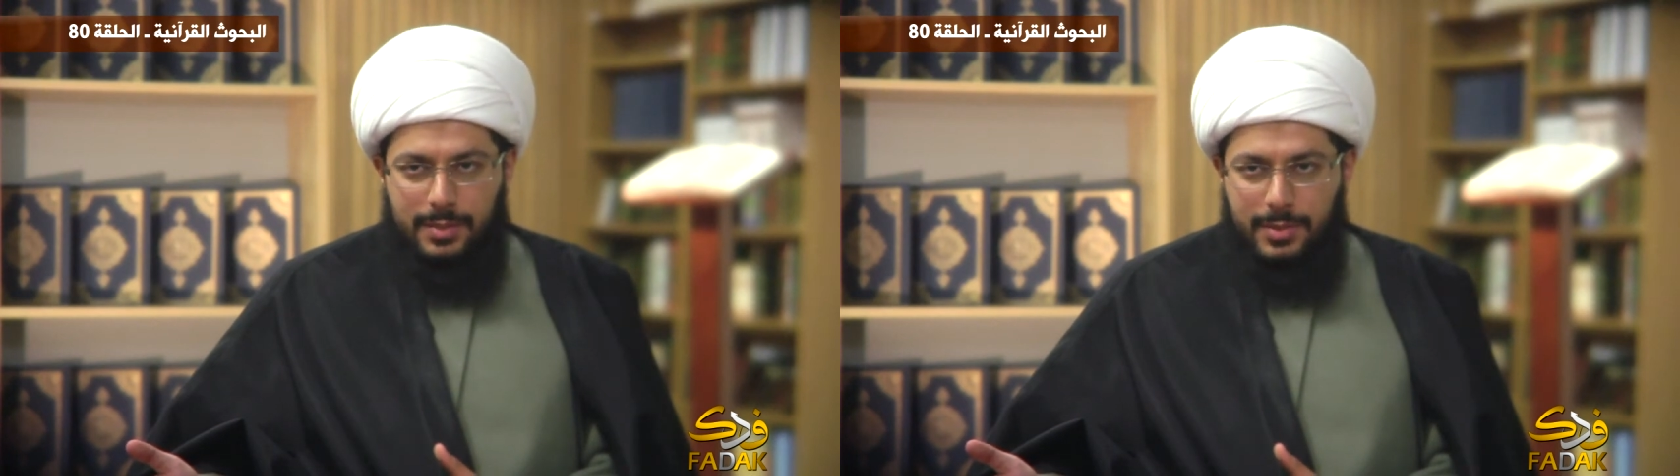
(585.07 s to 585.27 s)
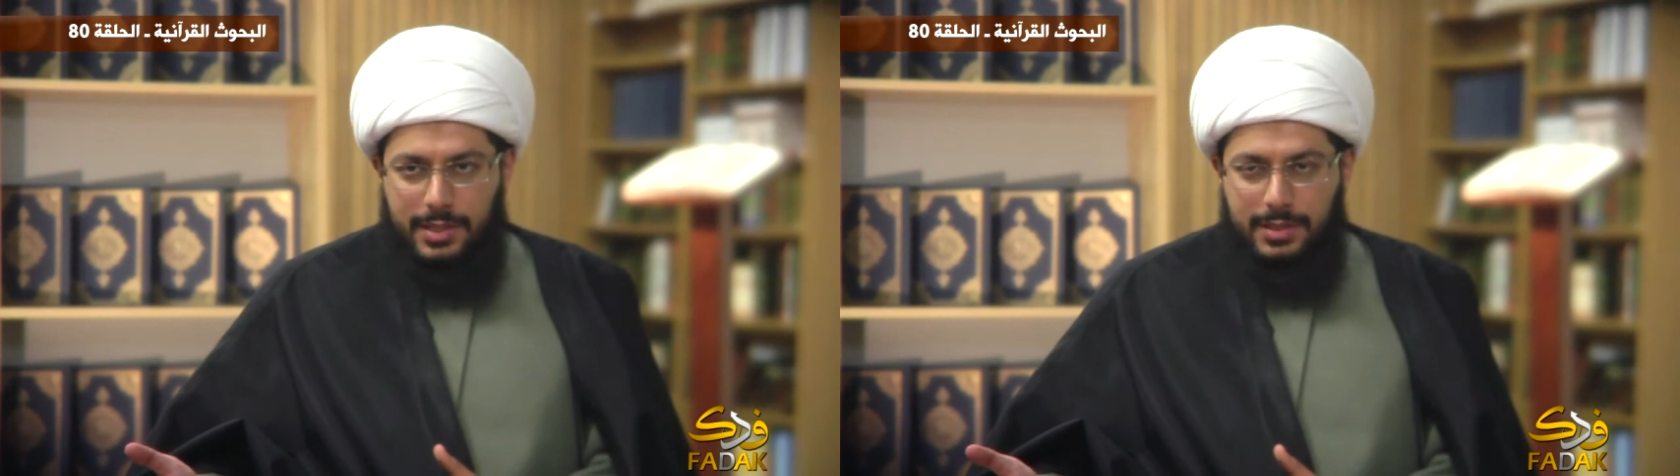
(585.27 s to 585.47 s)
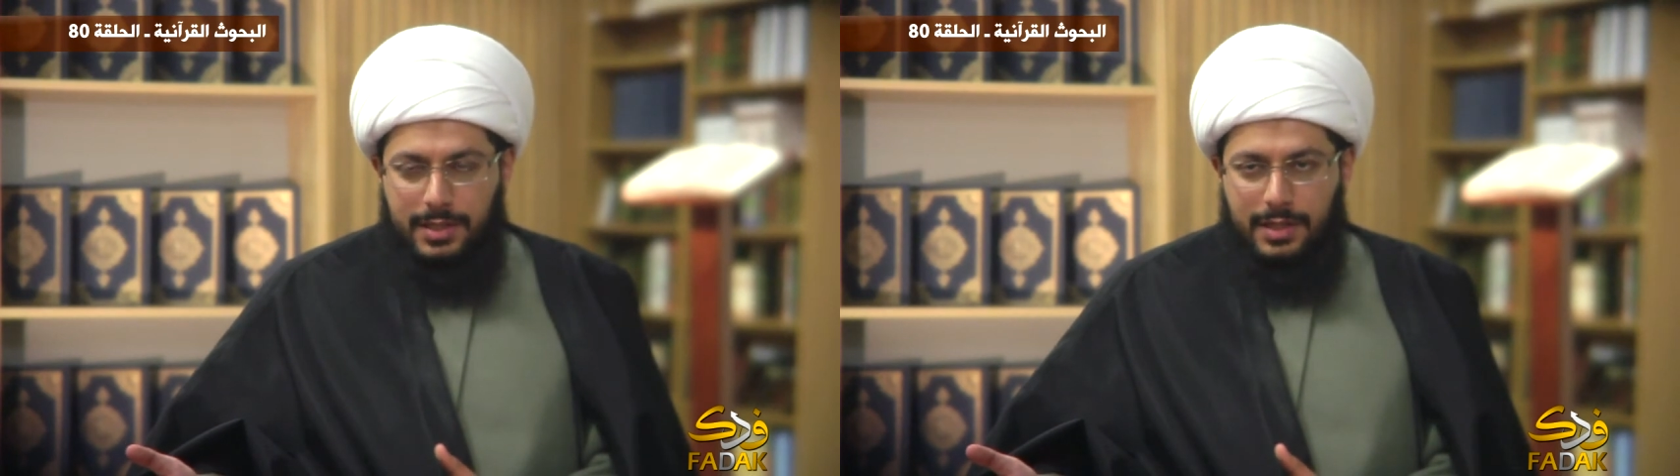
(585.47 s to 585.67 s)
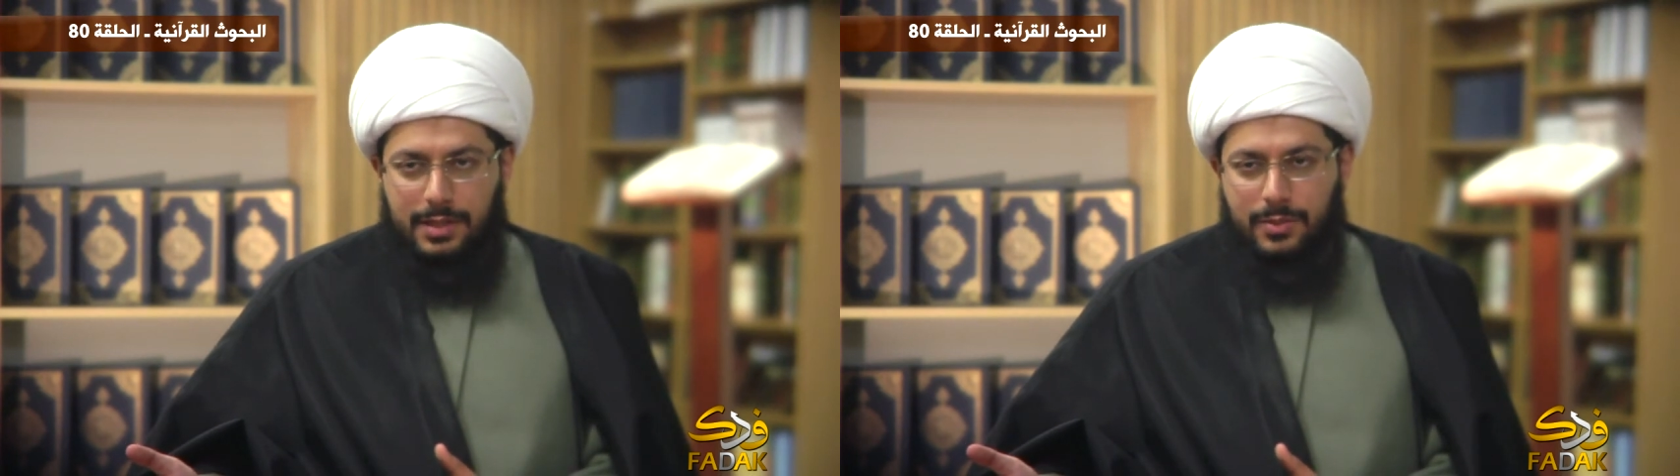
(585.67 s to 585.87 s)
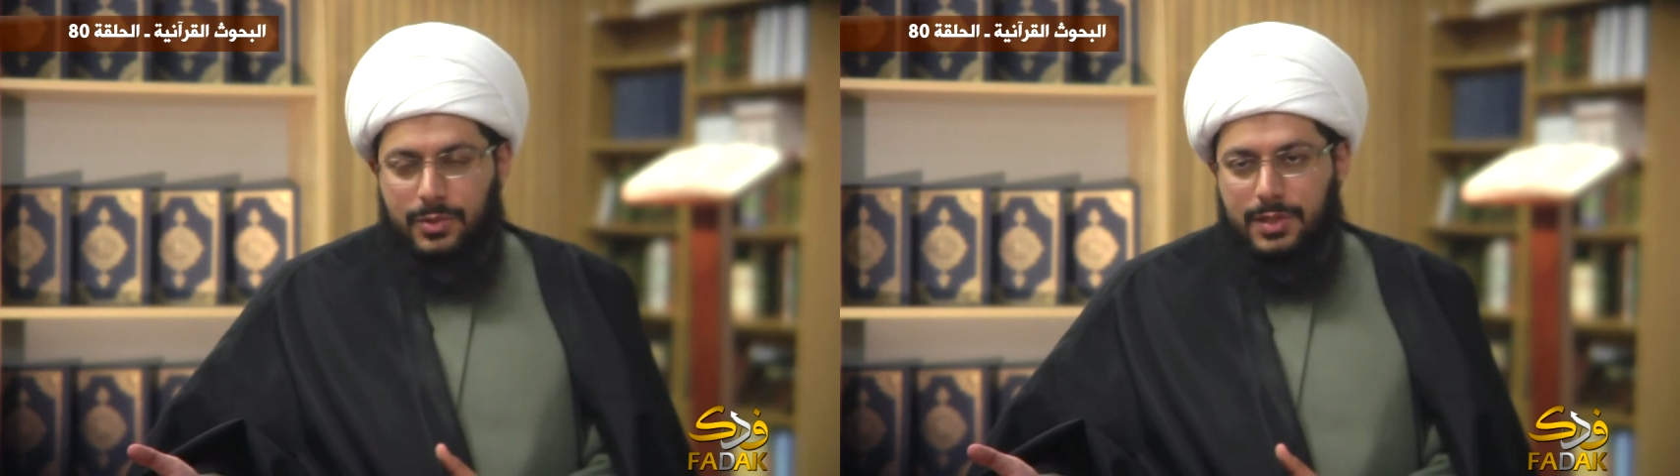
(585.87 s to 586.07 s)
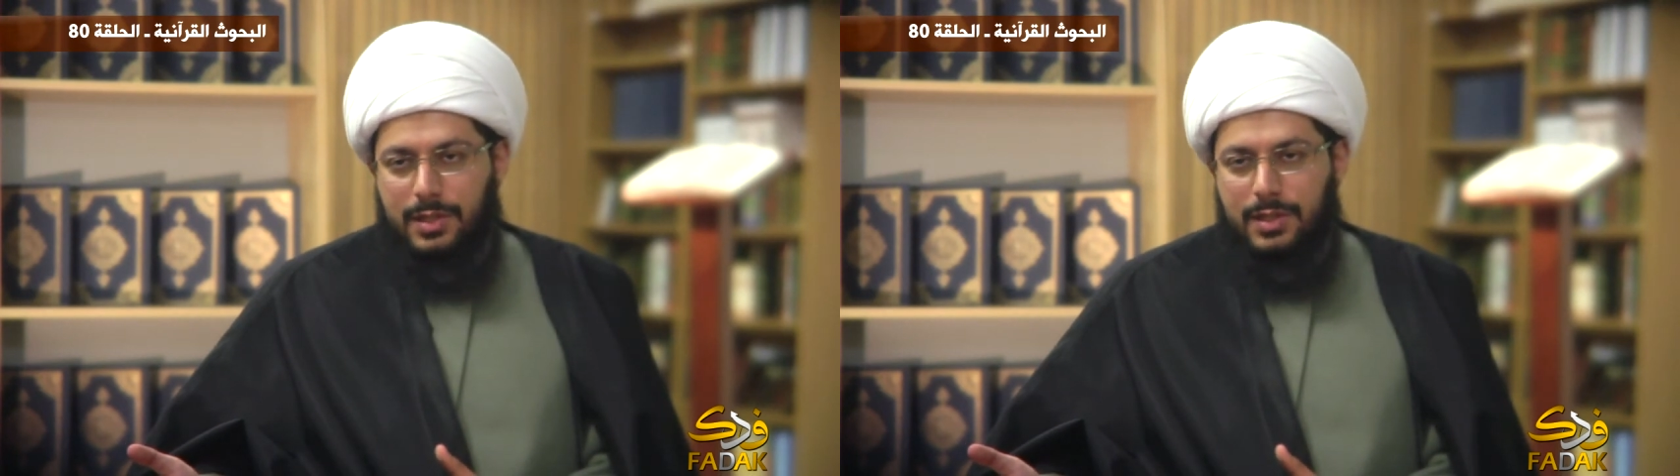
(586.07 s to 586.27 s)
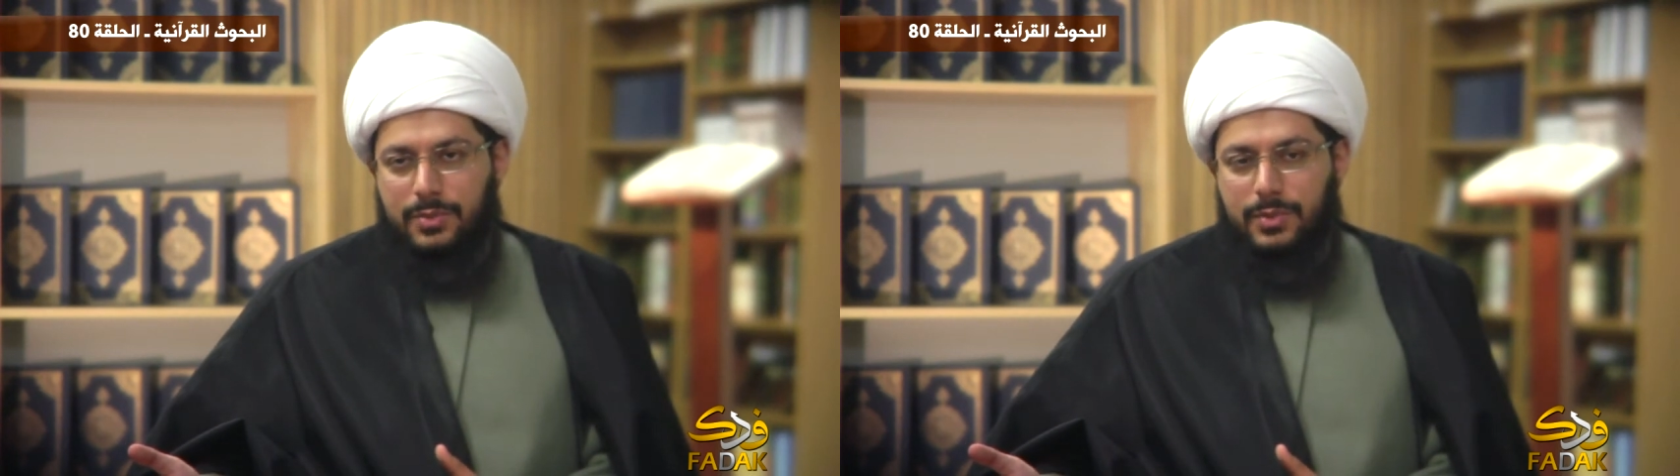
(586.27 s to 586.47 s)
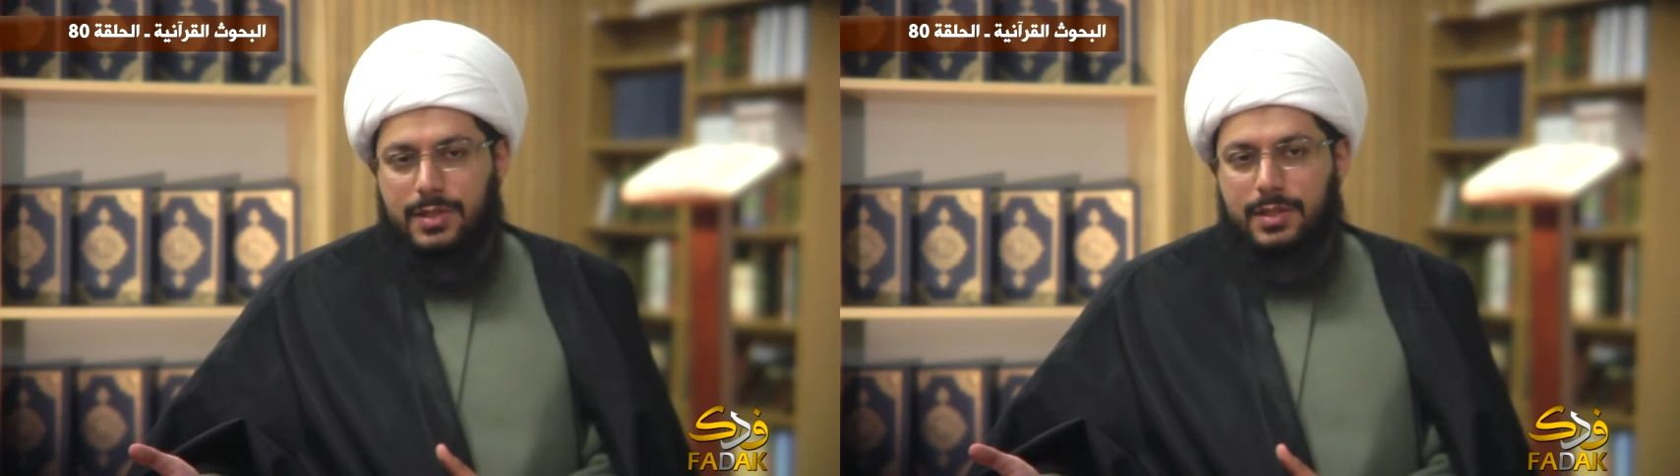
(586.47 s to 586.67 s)
البيت عليهم الصلاة
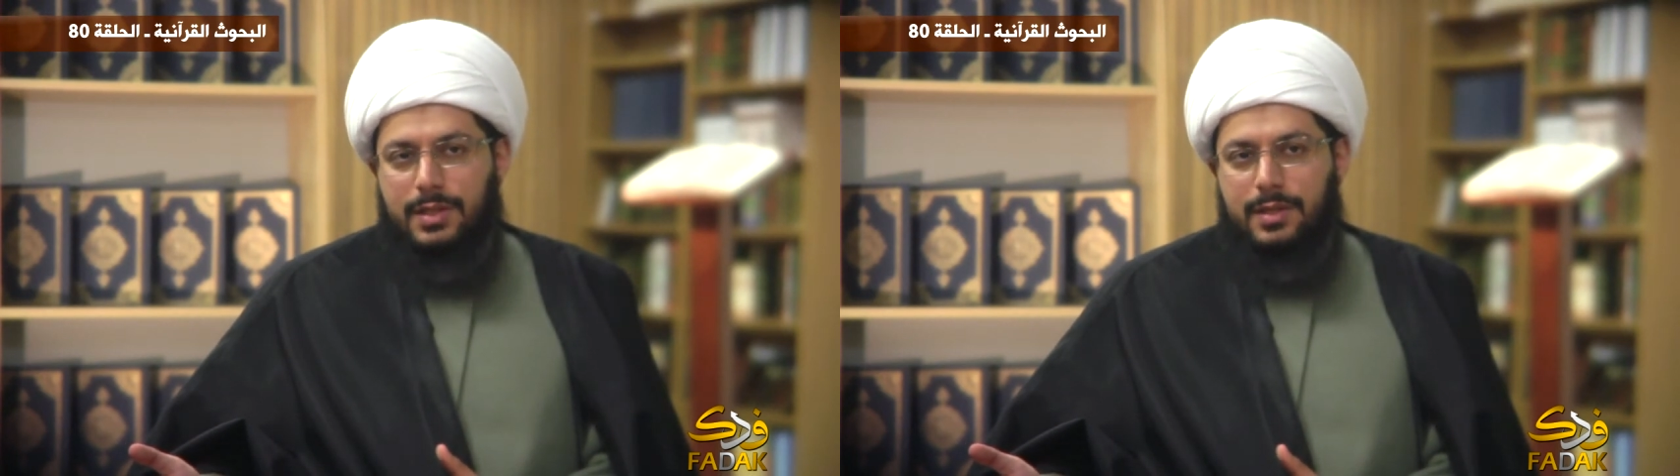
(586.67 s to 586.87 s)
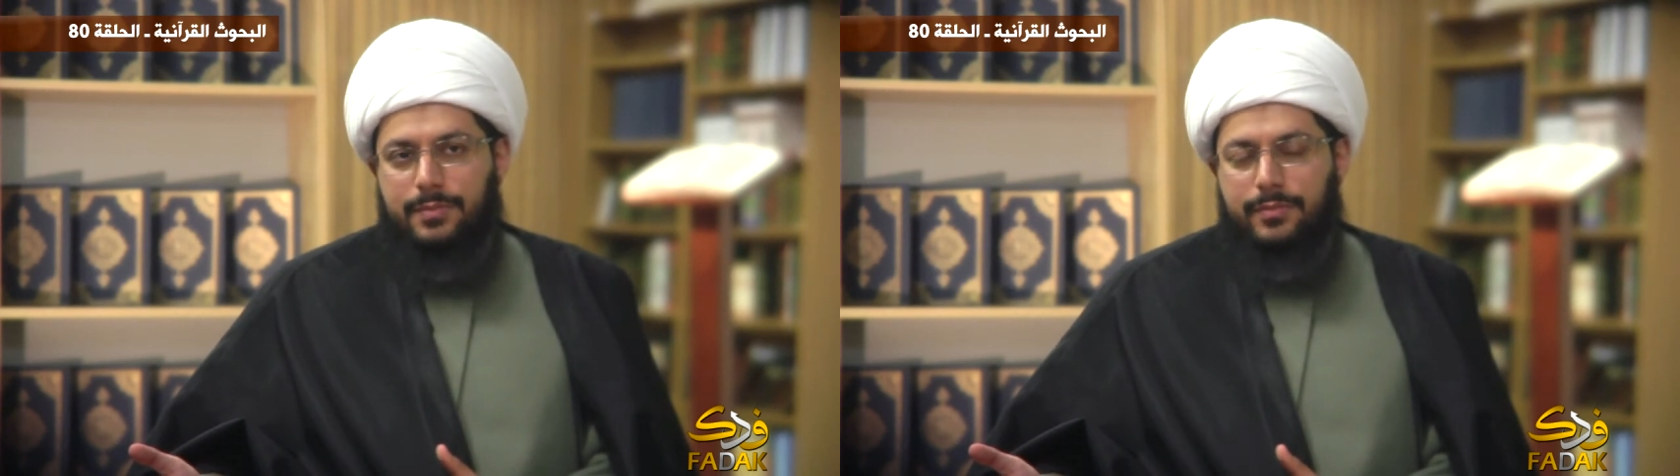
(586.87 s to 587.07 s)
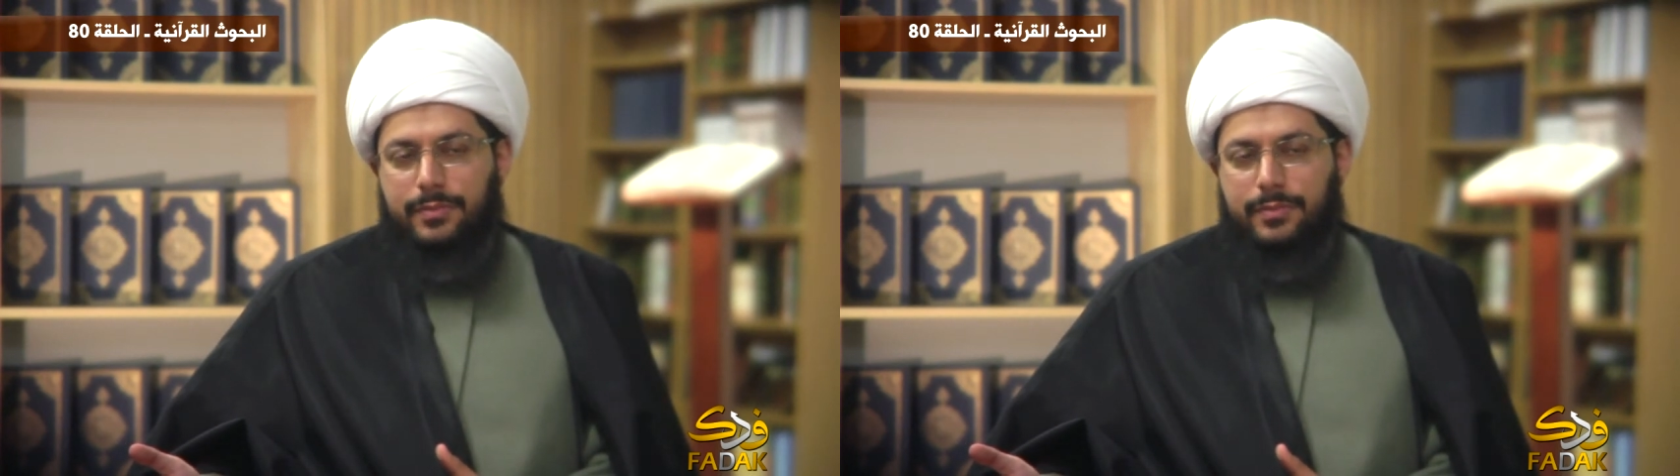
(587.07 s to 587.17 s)
والسلام